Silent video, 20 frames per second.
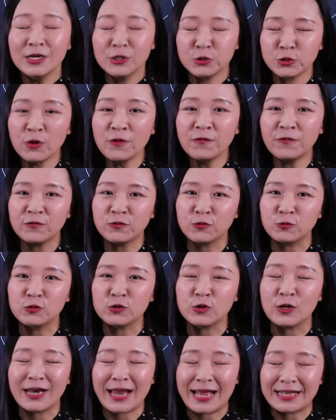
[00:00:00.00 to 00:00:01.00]
说服读
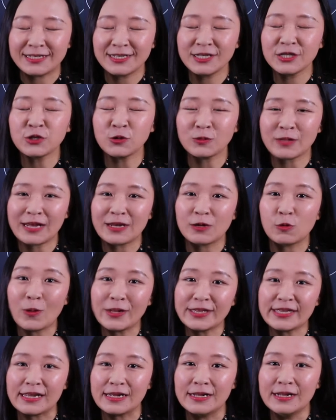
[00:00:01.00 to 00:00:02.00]
者来接受他的
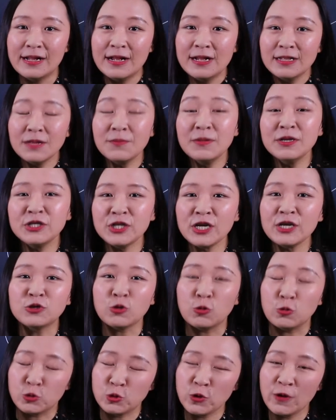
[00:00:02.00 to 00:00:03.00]
观点。那么这
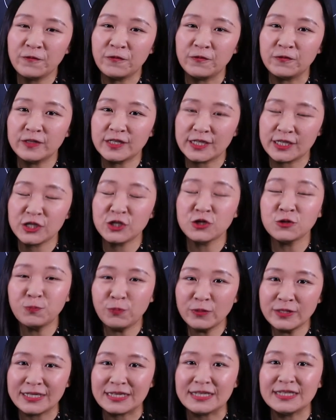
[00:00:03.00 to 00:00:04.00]
种说服其实
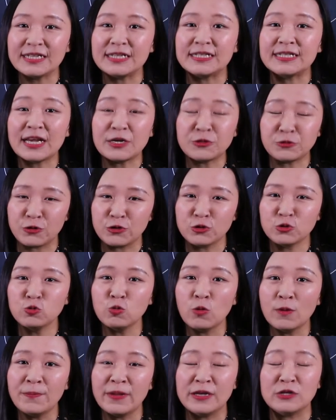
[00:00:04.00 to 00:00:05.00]
不仅仅在学
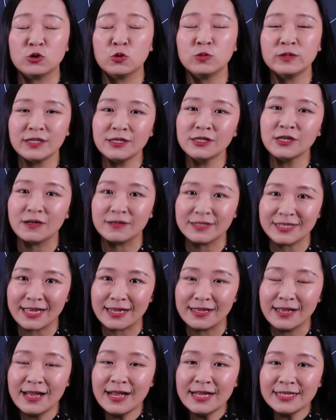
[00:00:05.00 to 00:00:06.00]
术文本中经常
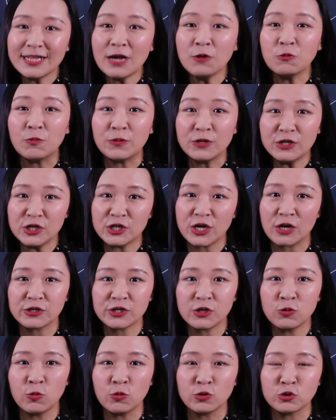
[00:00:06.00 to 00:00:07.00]
见，在我们日常
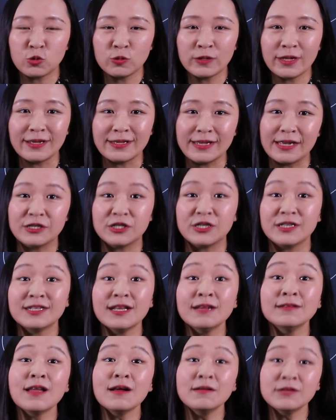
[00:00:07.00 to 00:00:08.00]
生活中呢也是
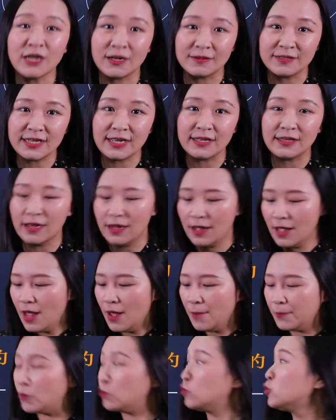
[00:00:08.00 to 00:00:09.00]
相当常见的。
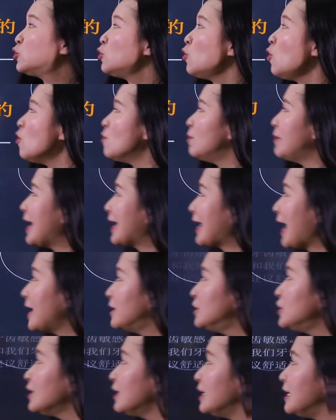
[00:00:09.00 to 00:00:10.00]
比如说，我们来
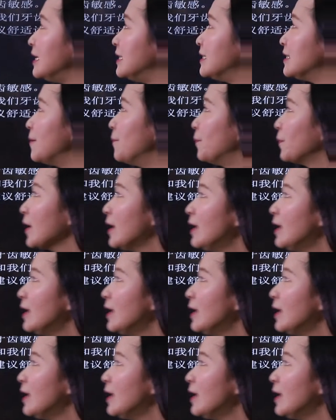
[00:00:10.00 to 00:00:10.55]
看这个例子。